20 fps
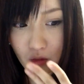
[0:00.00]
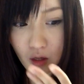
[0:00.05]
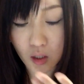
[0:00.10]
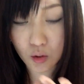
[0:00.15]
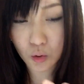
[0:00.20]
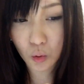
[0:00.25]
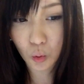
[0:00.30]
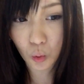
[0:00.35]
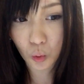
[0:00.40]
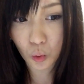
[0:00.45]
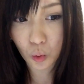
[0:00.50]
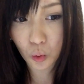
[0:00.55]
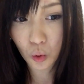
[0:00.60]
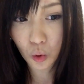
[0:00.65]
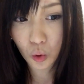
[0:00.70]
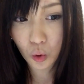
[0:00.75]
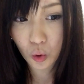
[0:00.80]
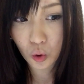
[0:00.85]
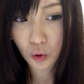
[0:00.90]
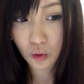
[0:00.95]
あと
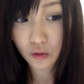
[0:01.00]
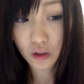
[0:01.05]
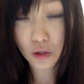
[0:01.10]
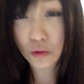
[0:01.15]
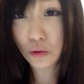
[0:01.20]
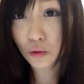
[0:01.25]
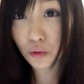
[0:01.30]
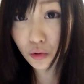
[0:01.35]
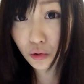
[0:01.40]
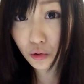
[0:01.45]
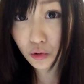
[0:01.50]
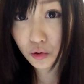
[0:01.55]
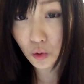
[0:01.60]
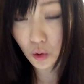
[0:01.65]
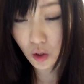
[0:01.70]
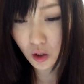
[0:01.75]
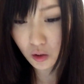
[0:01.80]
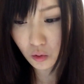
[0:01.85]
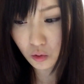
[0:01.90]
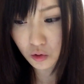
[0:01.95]
ネットのニュースと
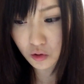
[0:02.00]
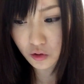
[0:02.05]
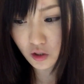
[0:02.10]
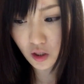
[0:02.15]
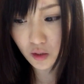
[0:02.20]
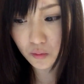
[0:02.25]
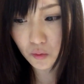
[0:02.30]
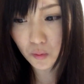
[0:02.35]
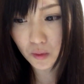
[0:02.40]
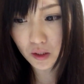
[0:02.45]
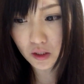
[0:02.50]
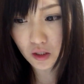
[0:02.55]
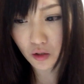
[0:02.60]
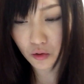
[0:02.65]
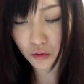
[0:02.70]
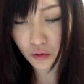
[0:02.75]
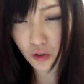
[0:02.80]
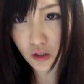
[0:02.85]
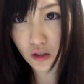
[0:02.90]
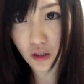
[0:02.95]
かの取材もまた
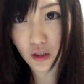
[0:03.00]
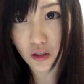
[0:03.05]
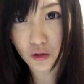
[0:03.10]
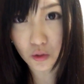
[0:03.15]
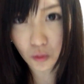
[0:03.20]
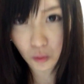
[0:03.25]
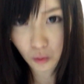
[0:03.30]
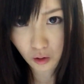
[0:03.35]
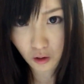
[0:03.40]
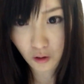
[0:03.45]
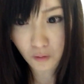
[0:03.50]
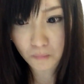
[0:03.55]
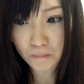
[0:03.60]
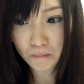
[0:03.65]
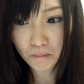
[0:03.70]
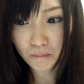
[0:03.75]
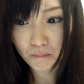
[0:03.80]
増えたりとか、